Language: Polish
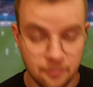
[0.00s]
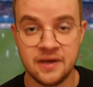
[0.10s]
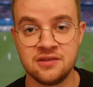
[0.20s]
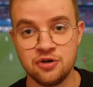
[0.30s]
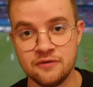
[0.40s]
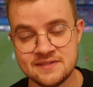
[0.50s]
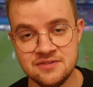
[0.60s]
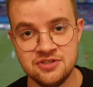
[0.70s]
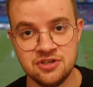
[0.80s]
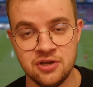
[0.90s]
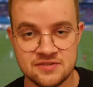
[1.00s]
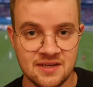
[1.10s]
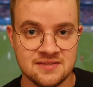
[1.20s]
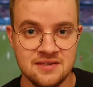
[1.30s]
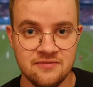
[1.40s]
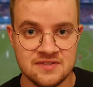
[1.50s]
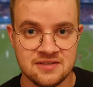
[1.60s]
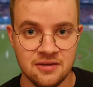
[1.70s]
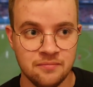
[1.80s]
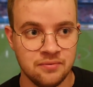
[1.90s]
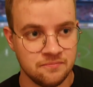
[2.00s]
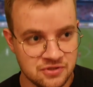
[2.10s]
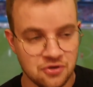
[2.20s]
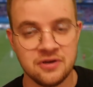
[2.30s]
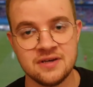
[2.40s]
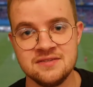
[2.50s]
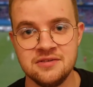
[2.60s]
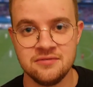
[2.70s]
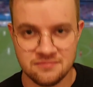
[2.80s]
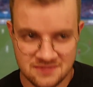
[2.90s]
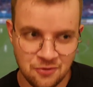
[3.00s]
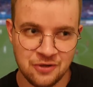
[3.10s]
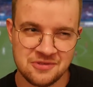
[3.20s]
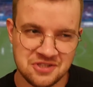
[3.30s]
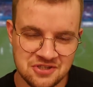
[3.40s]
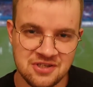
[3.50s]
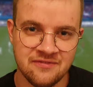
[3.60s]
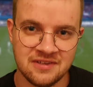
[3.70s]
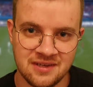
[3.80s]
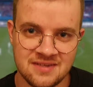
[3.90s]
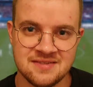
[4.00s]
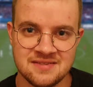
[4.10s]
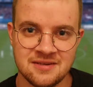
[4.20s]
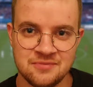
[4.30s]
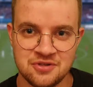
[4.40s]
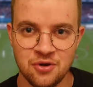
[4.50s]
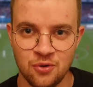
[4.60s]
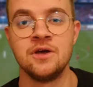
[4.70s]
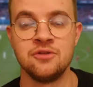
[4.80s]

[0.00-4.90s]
Bartkowski dzisiaj kozacki występ, przy okazji całkiem szczęśliwy szczęśliwa ta asysta przy golu.